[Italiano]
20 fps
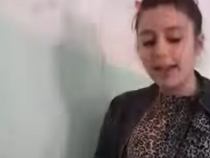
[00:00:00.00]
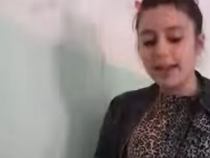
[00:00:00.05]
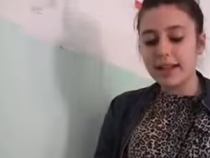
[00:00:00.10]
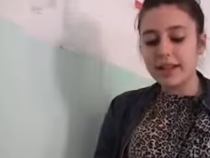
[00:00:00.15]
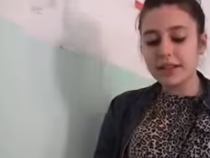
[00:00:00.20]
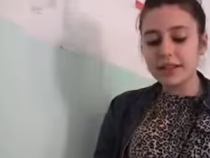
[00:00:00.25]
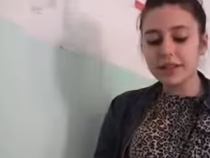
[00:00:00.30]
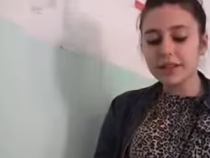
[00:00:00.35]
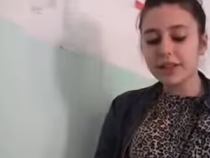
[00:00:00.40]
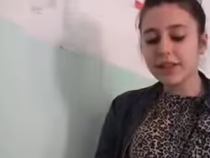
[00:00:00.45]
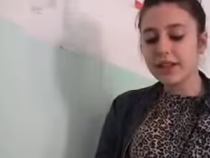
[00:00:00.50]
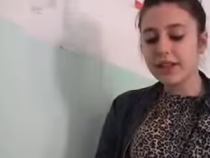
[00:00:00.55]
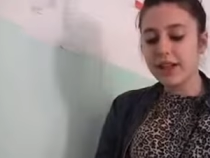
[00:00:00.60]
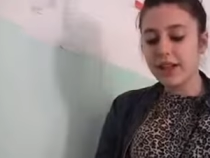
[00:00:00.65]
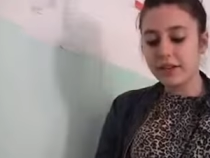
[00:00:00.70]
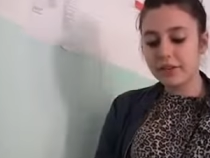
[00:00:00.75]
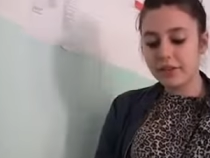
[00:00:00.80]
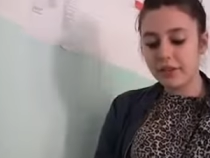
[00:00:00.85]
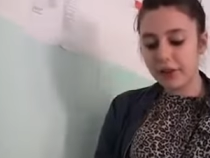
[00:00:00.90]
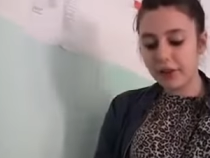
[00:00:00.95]
Nel centro
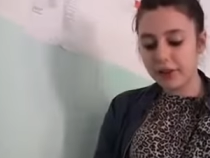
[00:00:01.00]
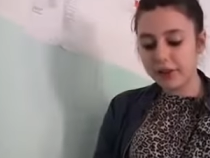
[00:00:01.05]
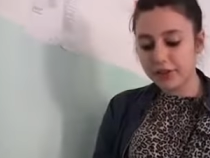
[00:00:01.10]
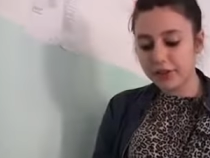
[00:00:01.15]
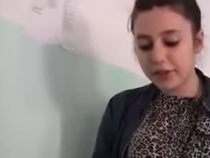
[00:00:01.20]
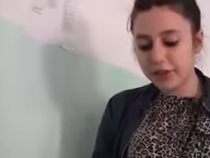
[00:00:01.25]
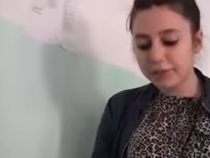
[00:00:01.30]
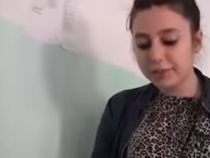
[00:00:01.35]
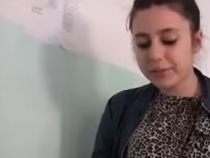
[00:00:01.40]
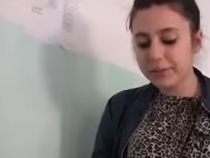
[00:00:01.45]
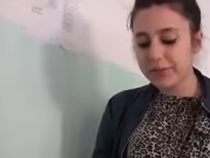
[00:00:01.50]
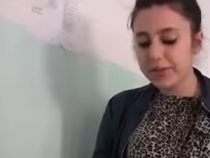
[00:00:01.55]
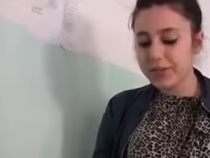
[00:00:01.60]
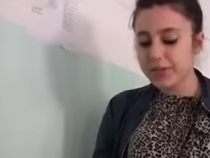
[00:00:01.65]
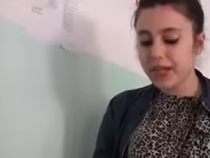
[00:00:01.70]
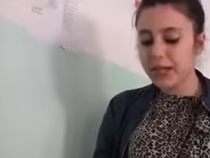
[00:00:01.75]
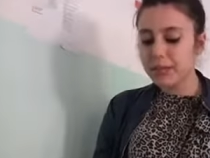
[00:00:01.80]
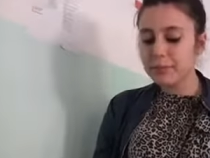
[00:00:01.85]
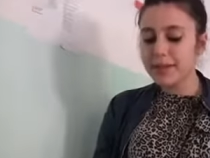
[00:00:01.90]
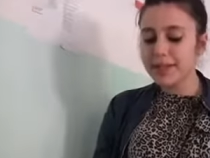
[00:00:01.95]
della foto
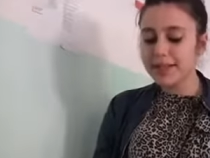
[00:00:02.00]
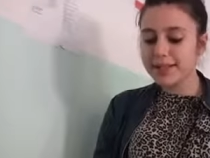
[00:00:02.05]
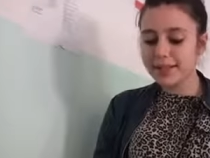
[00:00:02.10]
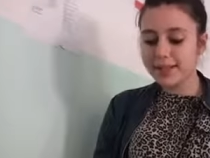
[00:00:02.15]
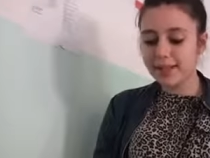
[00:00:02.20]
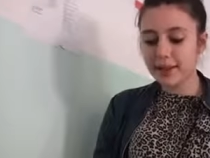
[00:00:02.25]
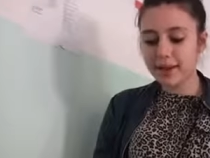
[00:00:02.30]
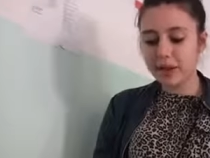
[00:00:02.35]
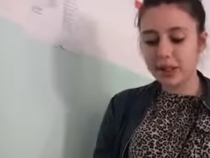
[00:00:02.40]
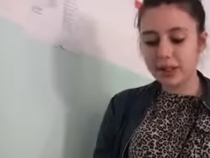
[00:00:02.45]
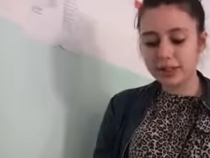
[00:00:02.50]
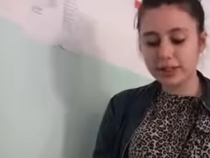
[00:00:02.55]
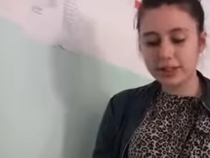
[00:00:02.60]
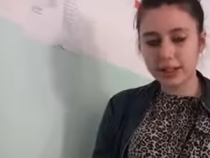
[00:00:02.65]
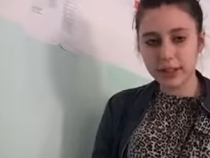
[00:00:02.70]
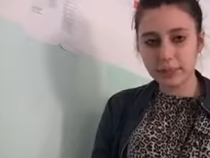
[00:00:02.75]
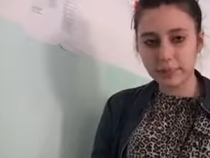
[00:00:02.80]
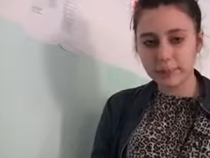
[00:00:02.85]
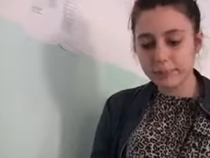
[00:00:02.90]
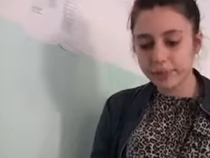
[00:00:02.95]
c'è la maestra
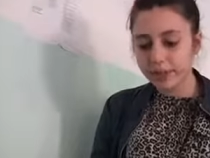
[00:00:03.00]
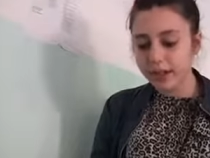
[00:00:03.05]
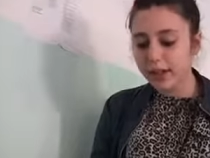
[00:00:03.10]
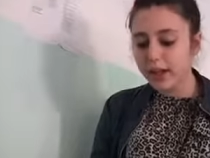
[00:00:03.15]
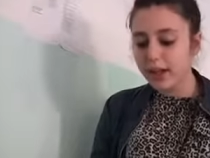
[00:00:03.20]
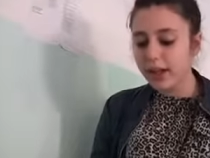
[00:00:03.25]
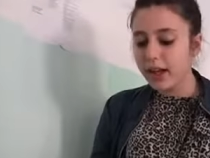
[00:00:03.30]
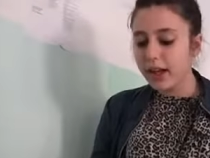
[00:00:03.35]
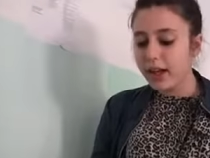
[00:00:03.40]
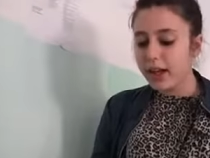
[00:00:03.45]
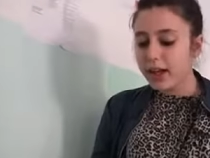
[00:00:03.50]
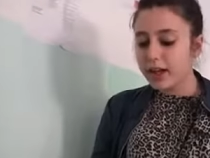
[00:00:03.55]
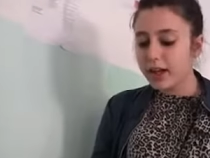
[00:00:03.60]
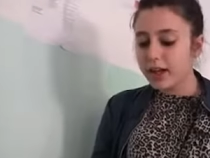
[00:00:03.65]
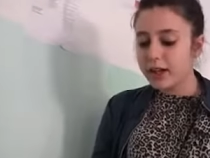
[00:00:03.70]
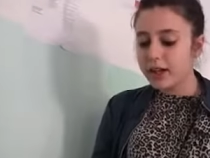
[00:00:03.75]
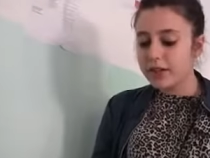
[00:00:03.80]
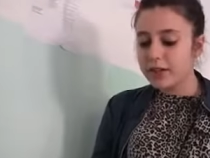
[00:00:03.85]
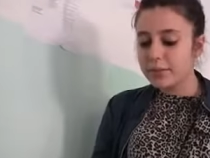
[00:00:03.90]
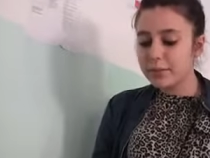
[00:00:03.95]
Rosa,
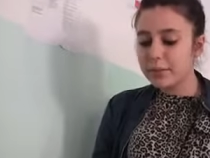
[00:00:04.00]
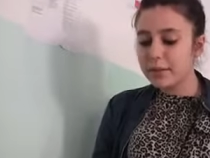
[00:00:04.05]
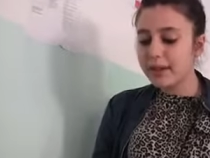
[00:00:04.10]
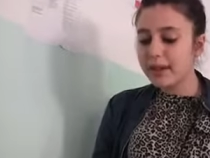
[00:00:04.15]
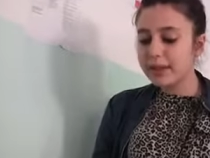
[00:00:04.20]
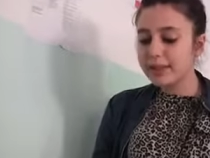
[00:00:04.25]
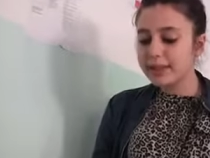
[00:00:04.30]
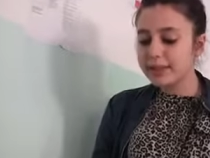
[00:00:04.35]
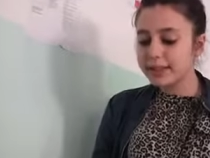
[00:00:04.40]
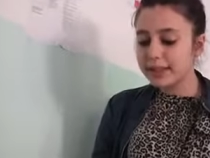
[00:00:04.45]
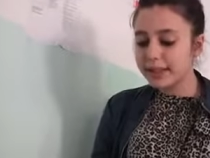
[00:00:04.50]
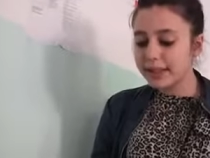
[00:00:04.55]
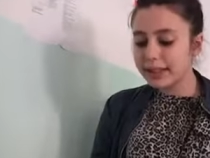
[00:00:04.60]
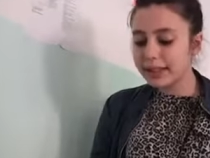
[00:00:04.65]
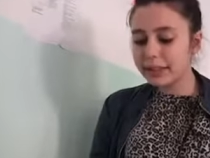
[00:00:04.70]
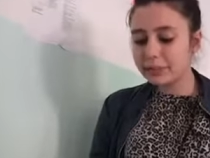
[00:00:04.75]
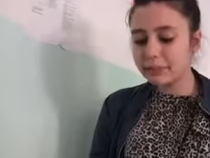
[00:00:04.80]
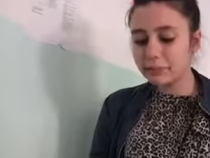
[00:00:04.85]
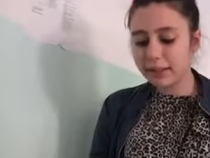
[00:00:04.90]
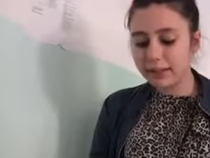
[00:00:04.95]
con la sua bocca
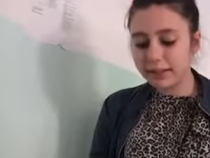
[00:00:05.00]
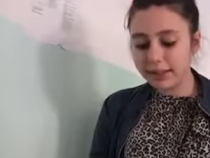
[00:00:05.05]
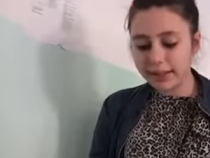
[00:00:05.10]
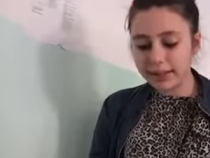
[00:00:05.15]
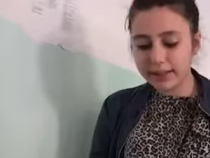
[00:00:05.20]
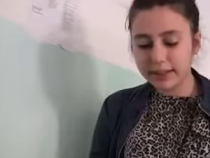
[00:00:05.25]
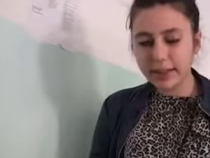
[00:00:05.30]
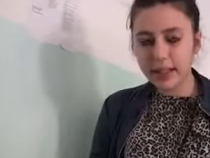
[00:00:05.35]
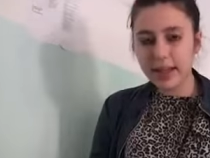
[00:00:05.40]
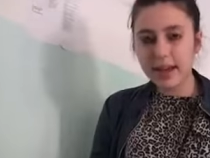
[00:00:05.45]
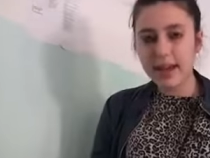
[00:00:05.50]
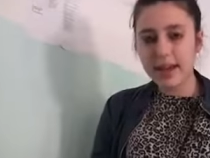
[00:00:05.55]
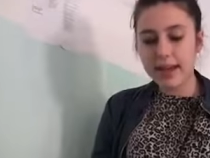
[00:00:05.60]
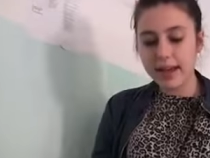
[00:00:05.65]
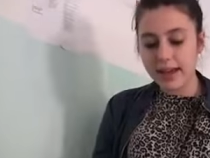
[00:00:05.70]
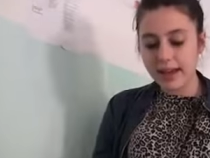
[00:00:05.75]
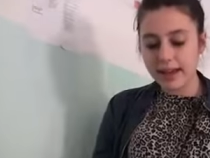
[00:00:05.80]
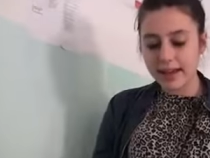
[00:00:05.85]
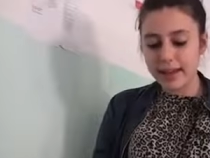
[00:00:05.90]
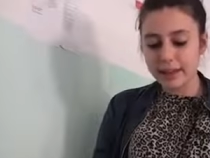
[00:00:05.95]
disegnata a
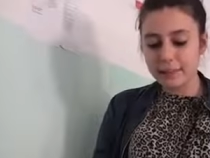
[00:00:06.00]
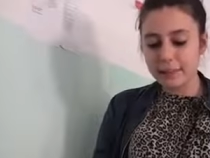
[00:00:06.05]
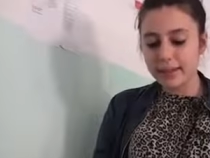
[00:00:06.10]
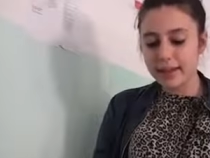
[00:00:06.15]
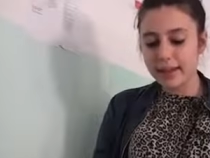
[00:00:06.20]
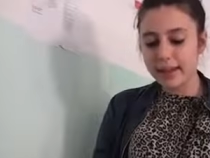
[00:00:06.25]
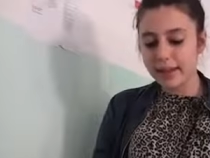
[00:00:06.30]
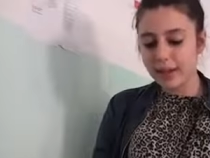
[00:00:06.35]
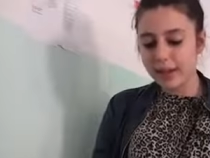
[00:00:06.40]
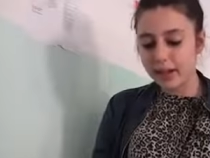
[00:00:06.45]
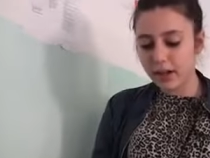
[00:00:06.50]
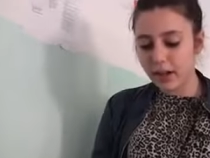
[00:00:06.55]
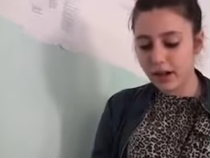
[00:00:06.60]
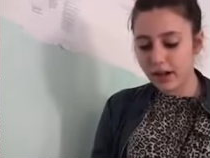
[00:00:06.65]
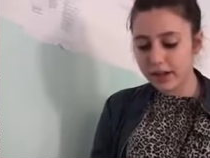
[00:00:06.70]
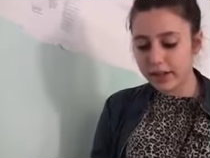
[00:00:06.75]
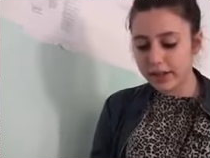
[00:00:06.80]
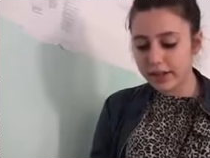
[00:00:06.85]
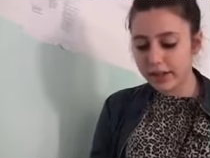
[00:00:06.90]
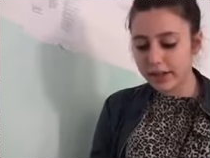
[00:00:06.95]
matita e i capelli
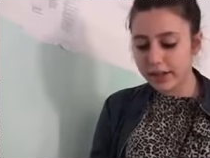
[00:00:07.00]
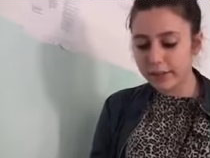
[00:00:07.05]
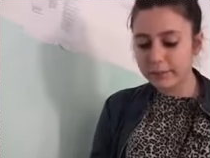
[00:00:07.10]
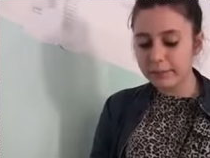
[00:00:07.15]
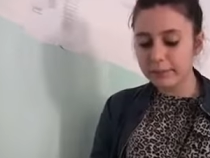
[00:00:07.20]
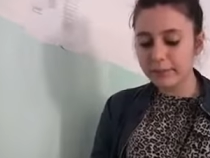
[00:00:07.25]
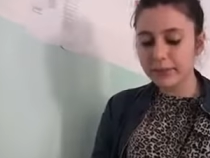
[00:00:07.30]
raccolti.